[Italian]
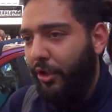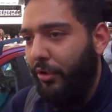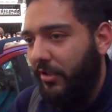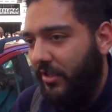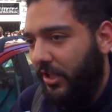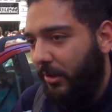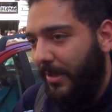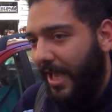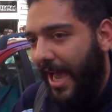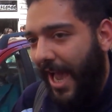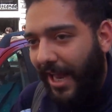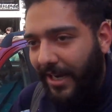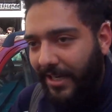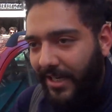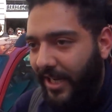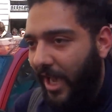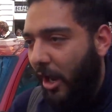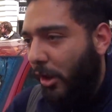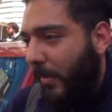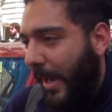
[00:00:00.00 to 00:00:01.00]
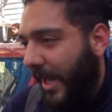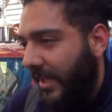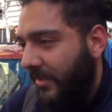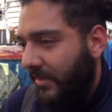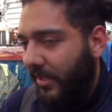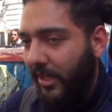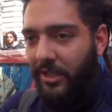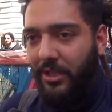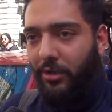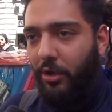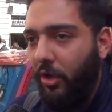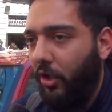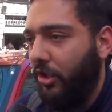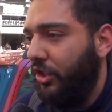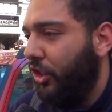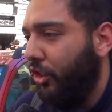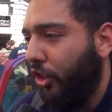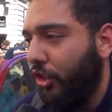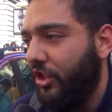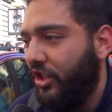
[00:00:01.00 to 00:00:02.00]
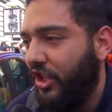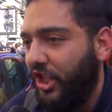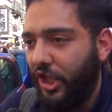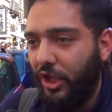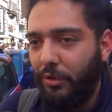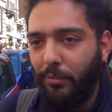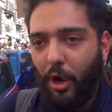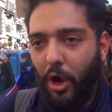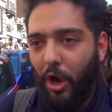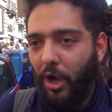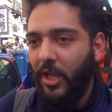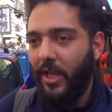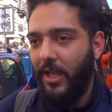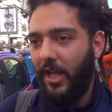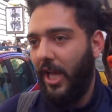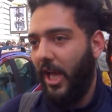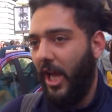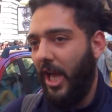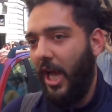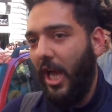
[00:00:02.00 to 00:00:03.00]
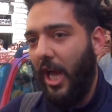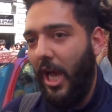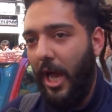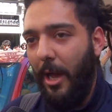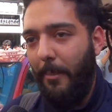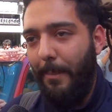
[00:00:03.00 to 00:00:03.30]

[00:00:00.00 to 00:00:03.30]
negli ultimi anni aumentino di continuo eh, eh,